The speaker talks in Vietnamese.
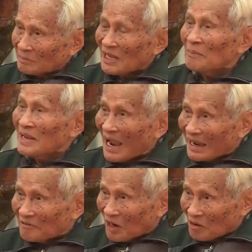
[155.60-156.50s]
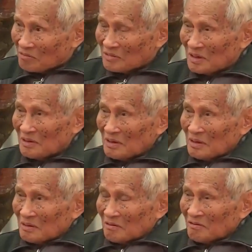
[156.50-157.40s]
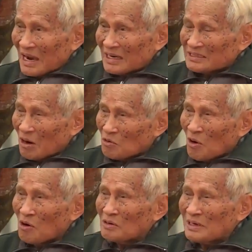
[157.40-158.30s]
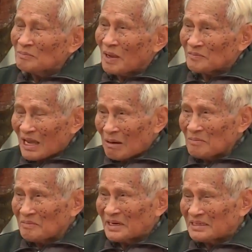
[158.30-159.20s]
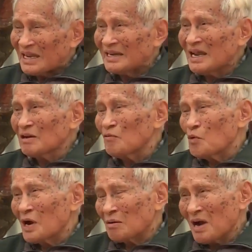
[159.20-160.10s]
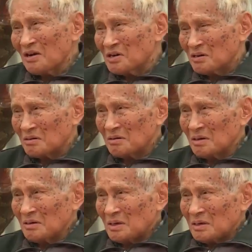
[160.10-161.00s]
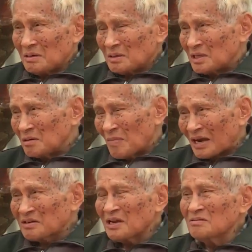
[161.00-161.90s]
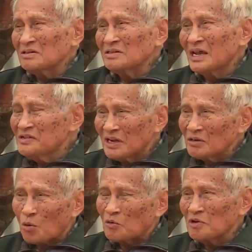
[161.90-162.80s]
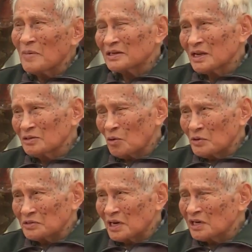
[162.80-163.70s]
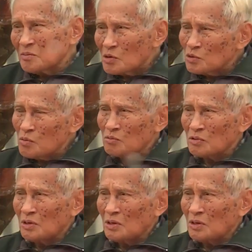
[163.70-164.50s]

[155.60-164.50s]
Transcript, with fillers: trăm tám mươi hai, phải không? Và sau đó năm tám mươi tám lại xảy ra cái vụ Cạc Ba nữa, thì bản thân nhân dân cũng như bản thân tôi rất là bức xúc,